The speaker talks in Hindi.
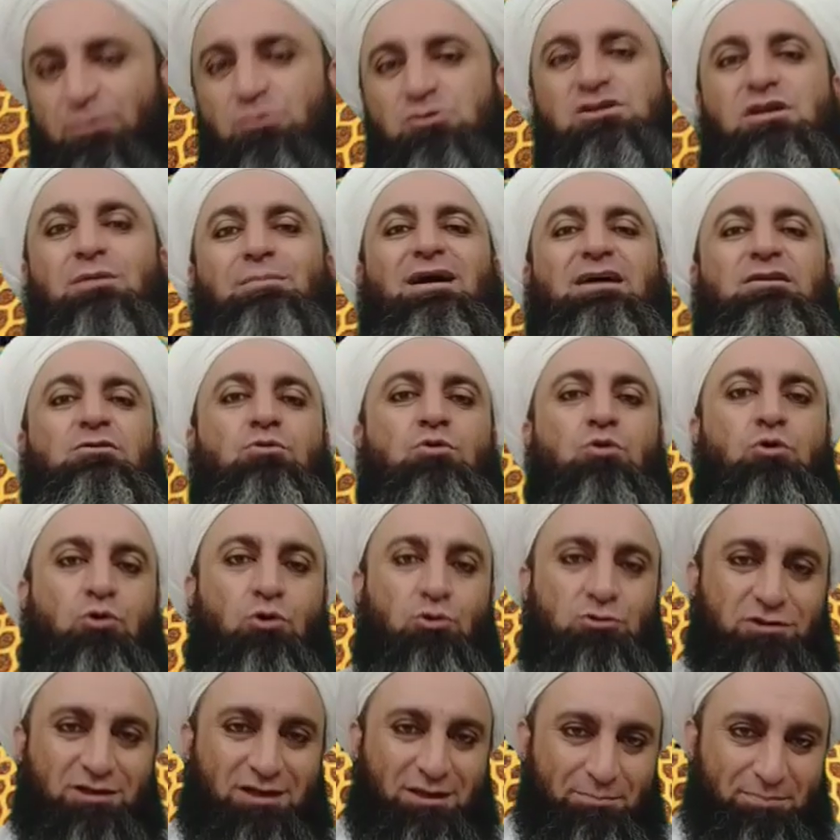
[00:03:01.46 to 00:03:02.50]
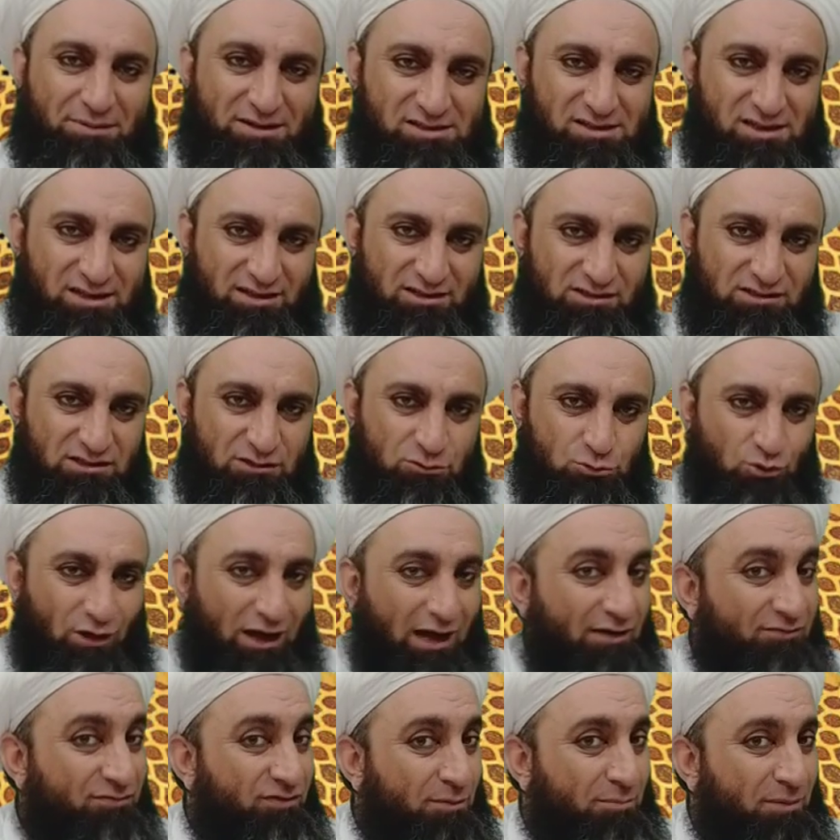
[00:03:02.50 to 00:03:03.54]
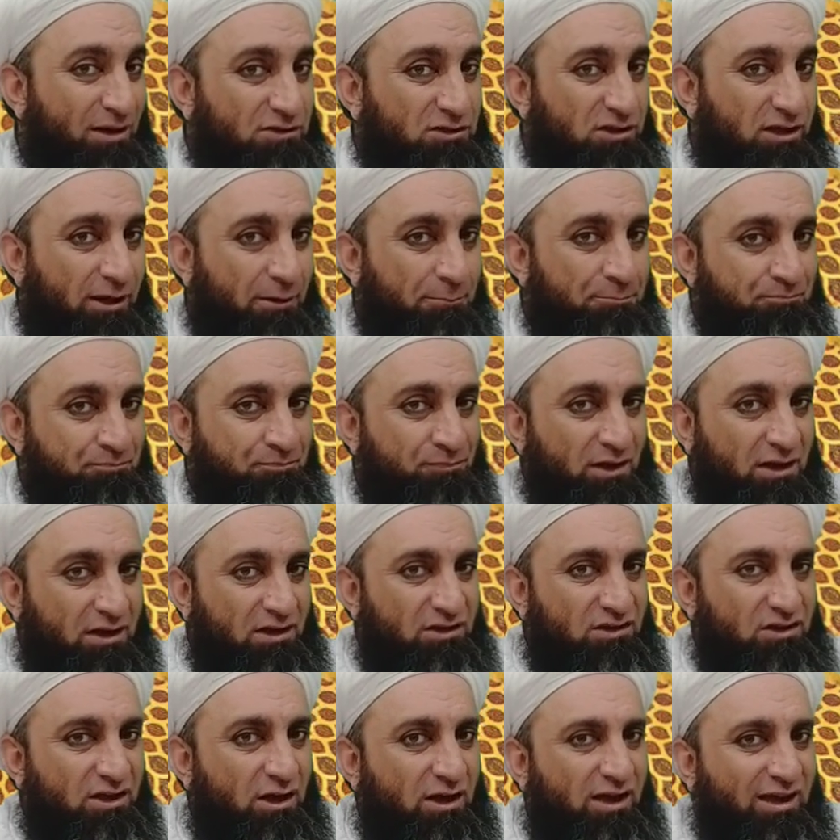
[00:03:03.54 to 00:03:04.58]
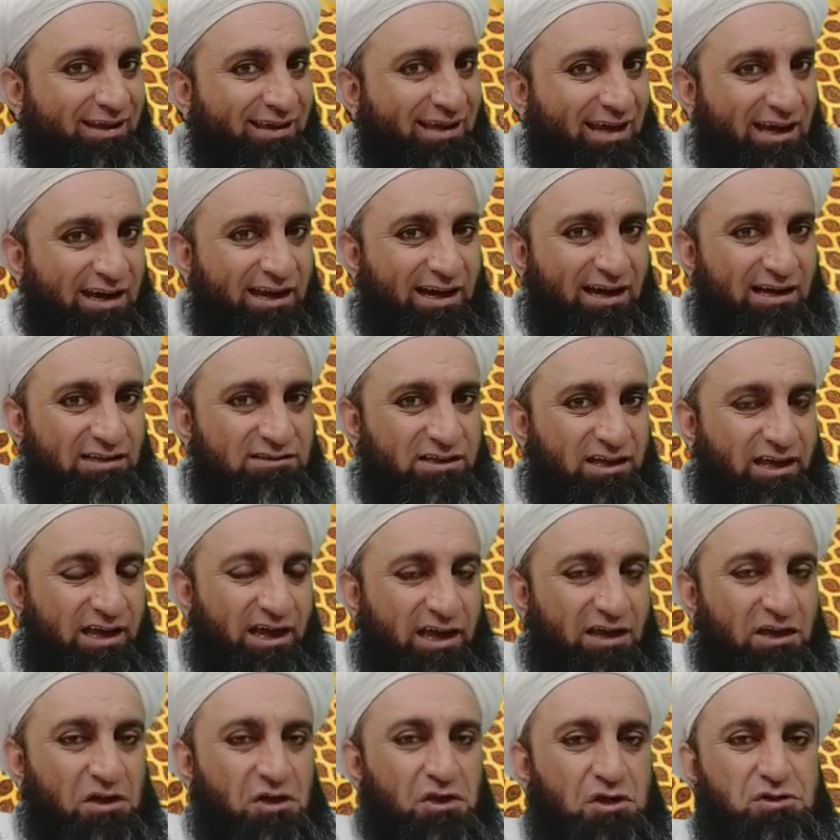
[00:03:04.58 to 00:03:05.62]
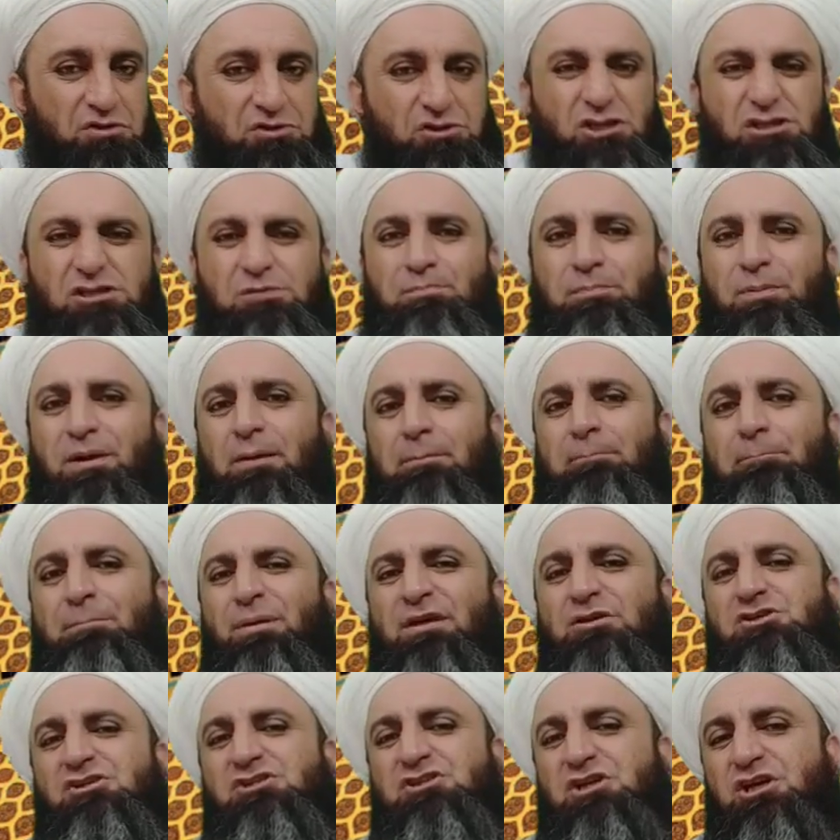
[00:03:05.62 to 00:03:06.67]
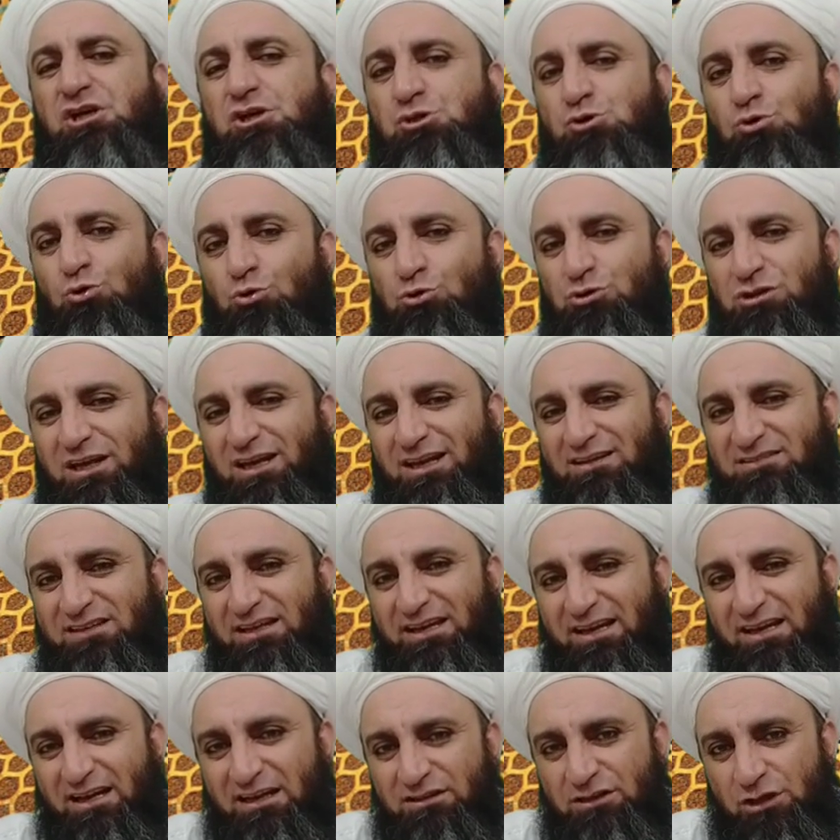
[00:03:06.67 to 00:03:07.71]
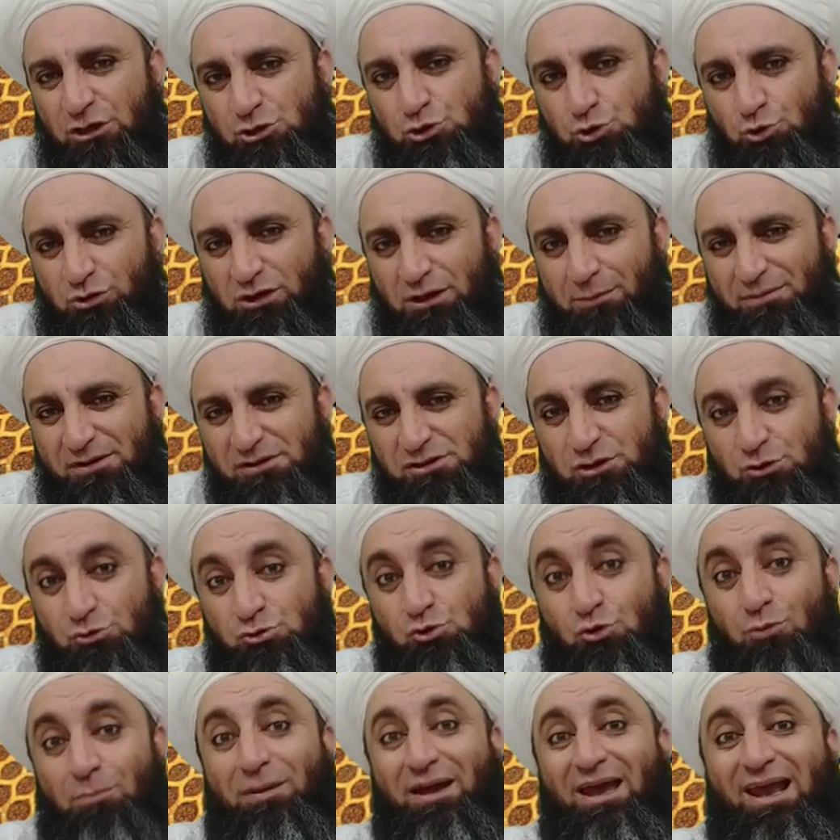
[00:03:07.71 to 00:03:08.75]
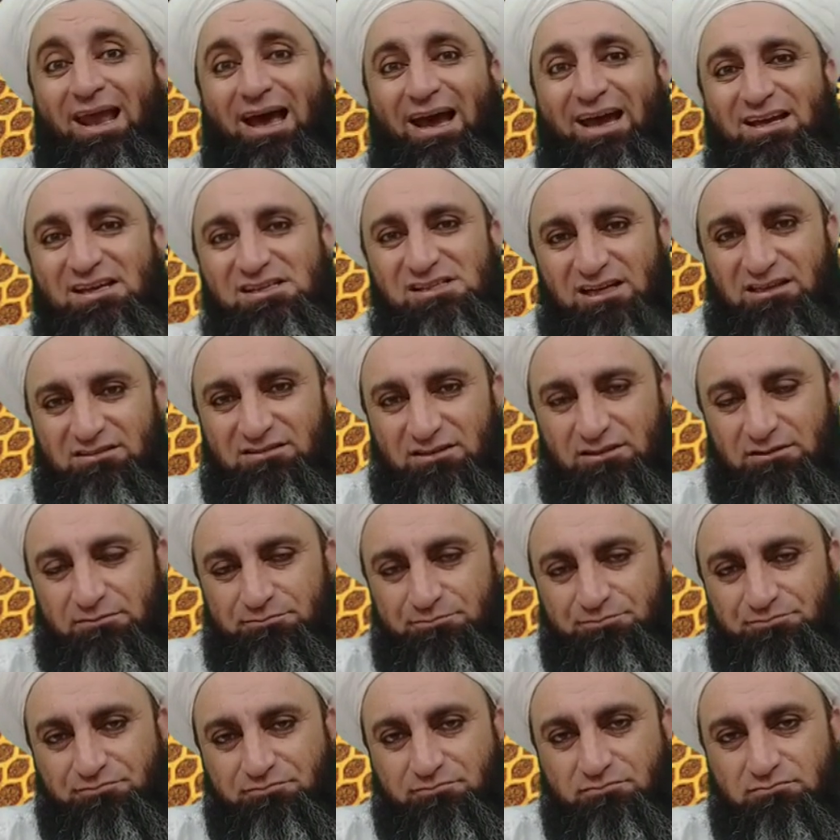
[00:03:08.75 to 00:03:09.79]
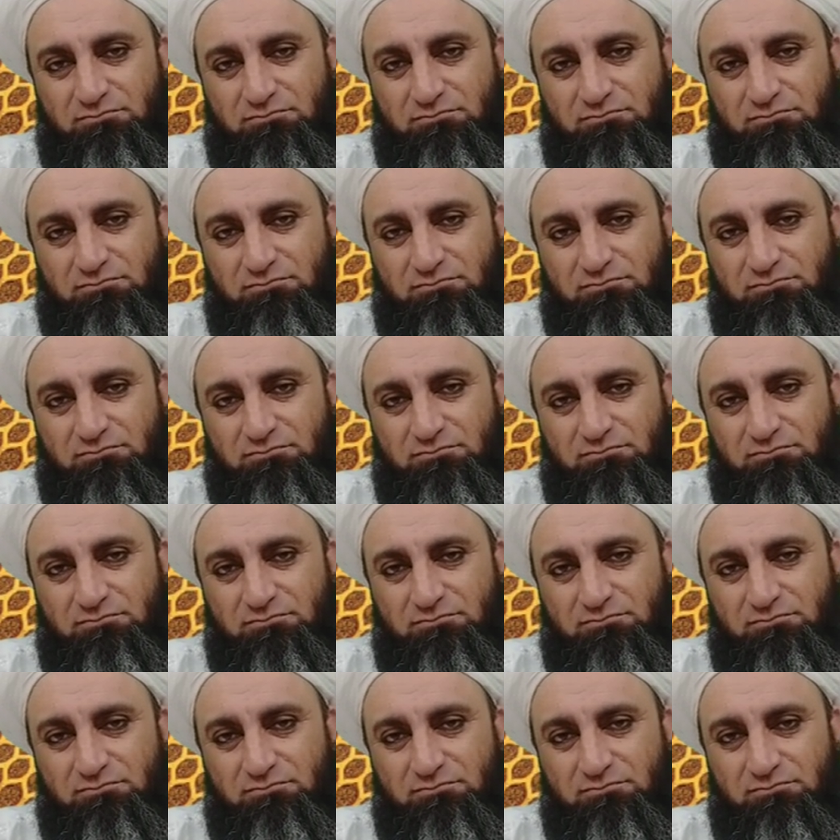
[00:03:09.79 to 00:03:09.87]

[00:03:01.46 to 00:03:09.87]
हैं फिर उसके बाद उनको डॉक्टर के पास लेके जाते हो तो आप फरमाते हैं कि ये ख्यालात है जिस पर बच्चे जो होते हैं ना तरीक़त के छोटे बच्चे उसको बहलाए जाते हैं